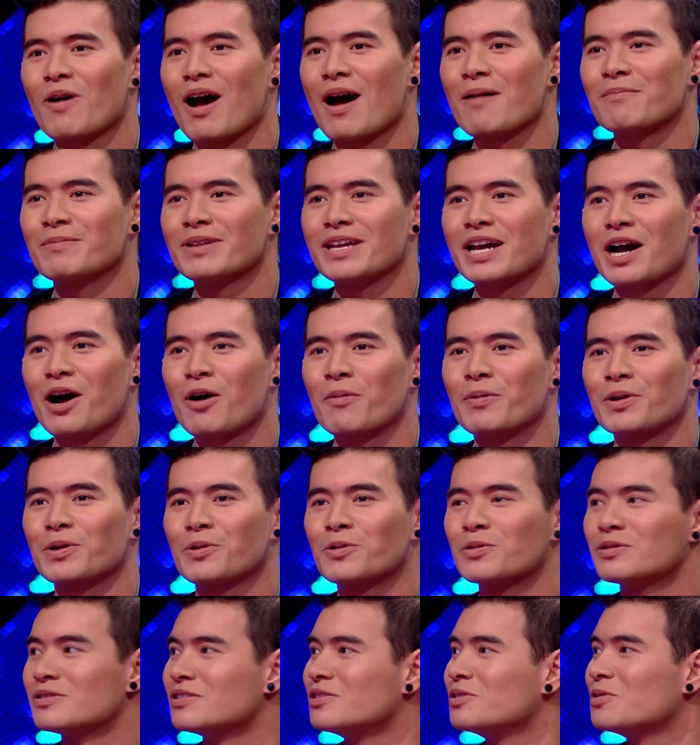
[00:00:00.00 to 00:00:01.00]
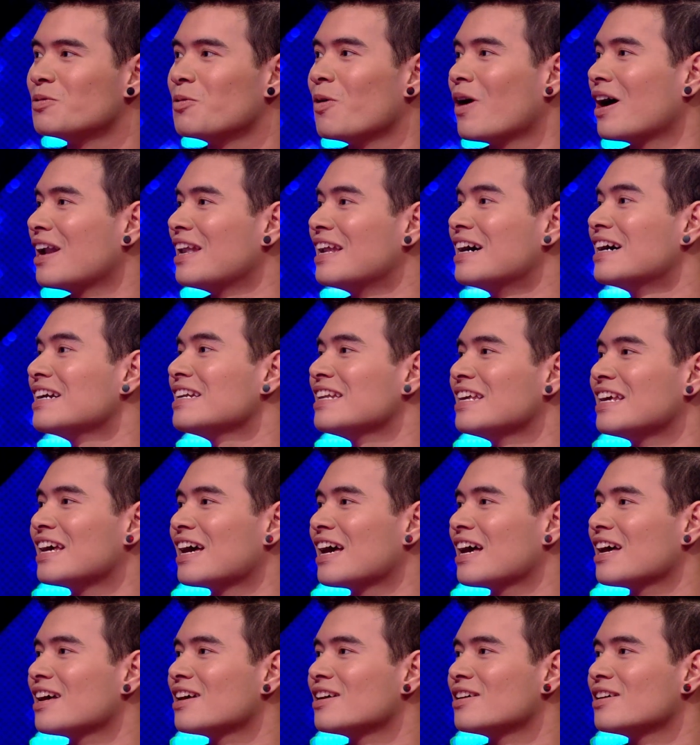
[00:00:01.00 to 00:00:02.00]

ความที่เขาเป็นคนดูเลิศดีฮะ